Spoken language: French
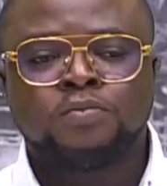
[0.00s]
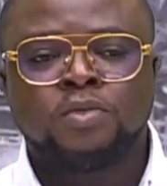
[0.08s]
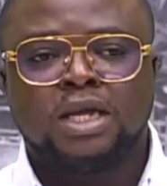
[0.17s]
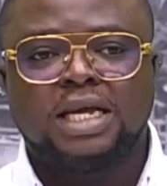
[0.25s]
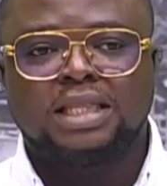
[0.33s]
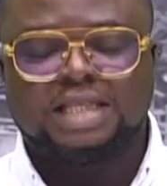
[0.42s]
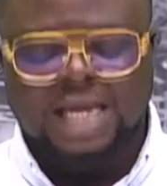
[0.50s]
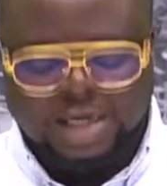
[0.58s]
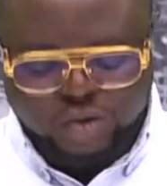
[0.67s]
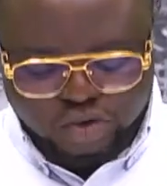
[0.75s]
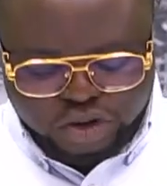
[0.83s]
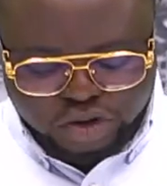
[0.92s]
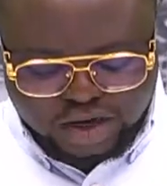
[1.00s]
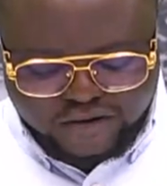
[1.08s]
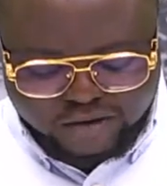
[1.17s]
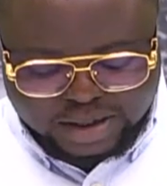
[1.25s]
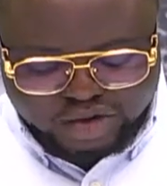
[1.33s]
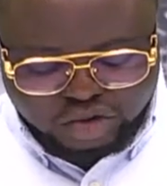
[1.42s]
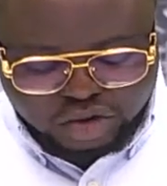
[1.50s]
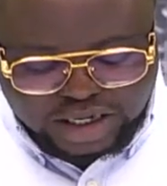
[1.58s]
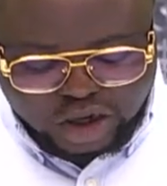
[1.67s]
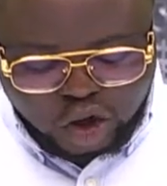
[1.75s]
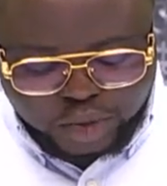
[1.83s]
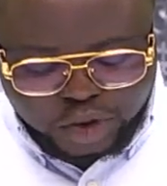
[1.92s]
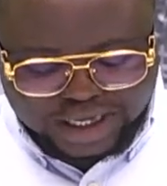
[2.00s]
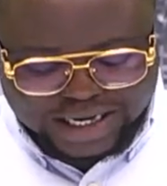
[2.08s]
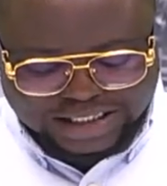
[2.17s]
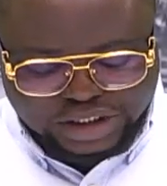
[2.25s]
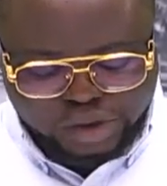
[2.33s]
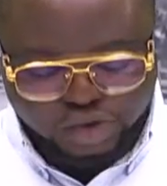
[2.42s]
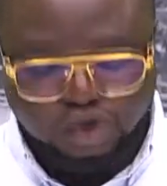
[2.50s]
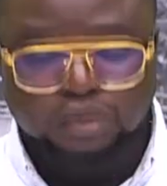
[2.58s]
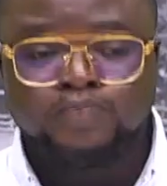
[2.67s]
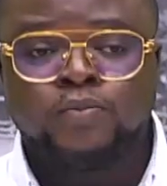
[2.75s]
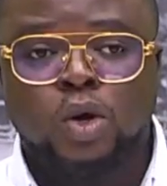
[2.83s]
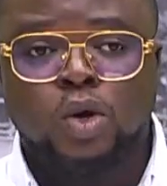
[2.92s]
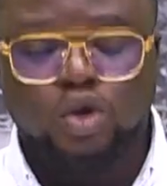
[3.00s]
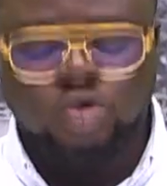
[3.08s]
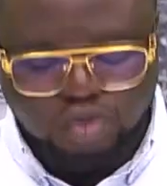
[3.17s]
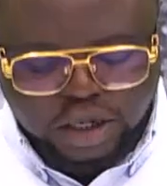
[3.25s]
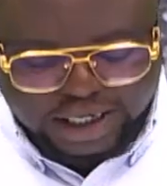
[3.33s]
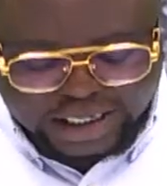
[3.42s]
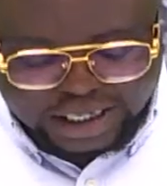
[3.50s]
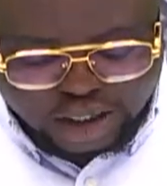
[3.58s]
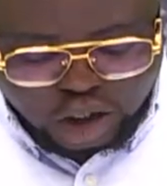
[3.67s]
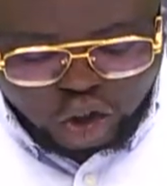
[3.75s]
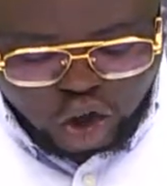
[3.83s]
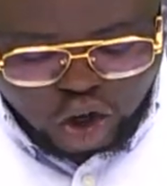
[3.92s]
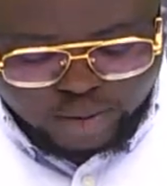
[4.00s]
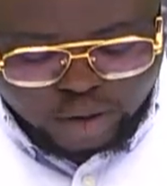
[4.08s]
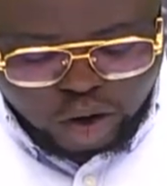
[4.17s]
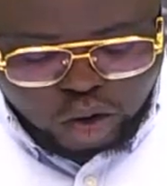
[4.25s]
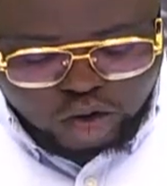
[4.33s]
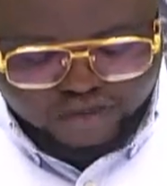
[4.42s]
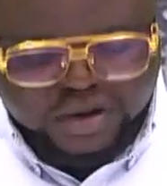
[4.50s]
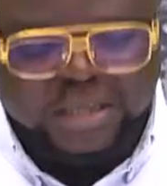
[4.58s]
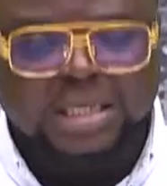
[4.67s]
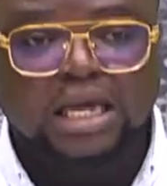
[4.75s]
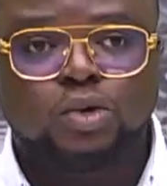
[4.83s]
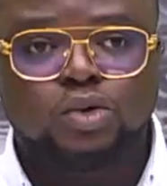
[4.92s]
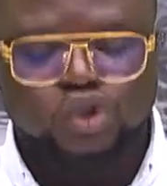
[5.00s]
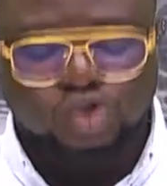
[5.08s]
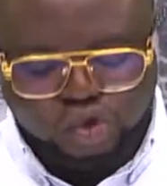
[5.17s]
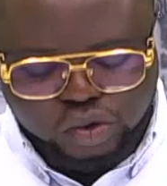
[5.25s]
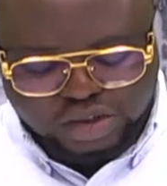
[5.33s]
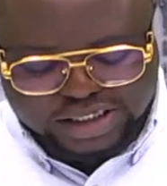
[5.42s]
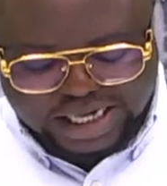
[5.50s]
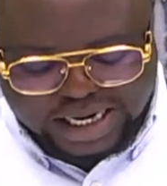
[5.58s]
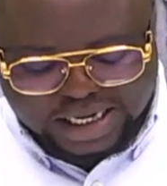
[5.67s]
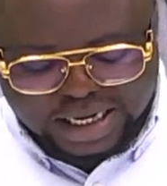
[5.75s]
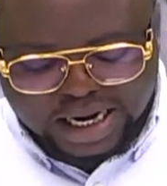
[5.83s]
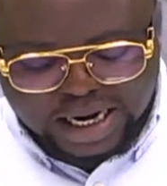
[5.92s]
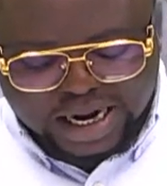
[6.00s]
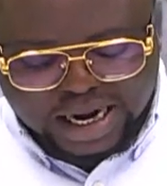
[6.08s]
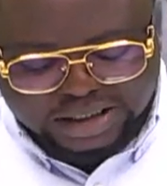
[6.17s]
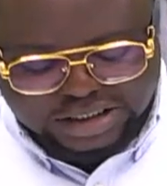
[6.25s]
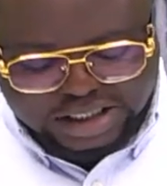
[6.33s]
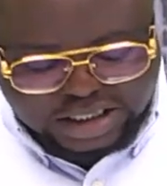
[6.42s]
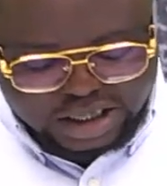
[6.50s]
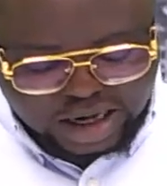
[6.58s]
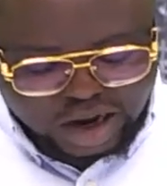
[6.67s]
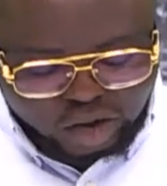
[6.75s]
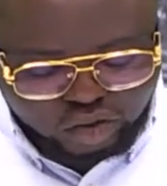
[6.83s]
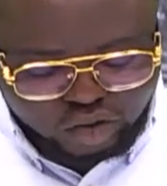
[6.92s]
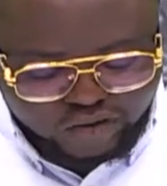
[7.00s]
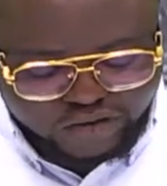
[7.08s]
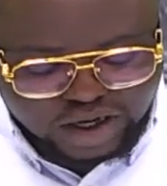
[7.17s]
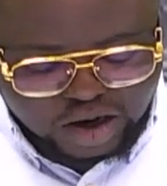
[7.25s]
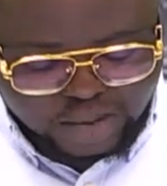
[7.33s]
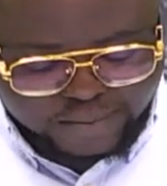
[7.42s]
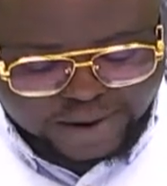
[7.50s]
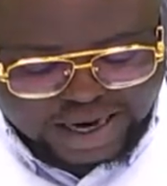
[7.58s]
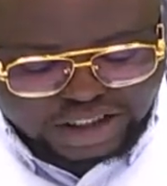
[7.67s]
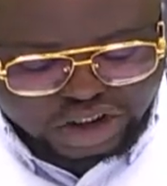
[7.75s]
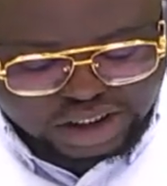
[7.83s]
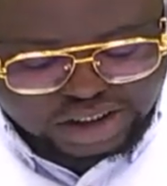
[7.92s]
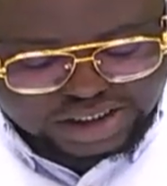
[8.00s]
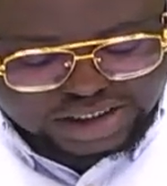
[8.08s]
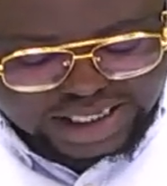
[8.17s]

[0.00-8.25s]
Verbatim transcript: et des technologies de l'information et de la communication. Le numérique comme un levier d'inclusion sociale. L'article a retrouvé en page 6